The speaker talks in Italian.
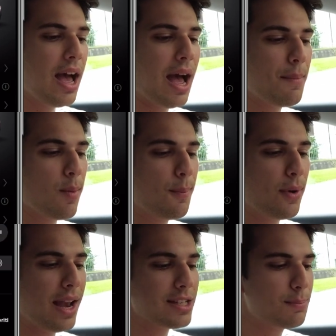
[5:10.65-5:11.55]
Abbiamo
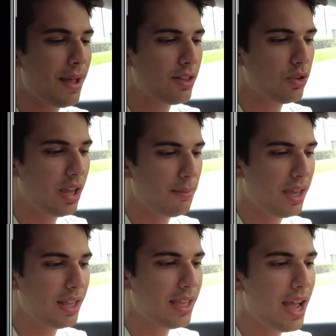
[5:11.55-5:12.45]
poi l'aspetto di
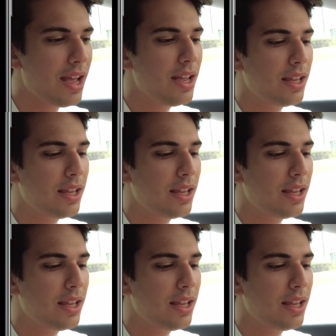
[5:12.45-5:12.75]
media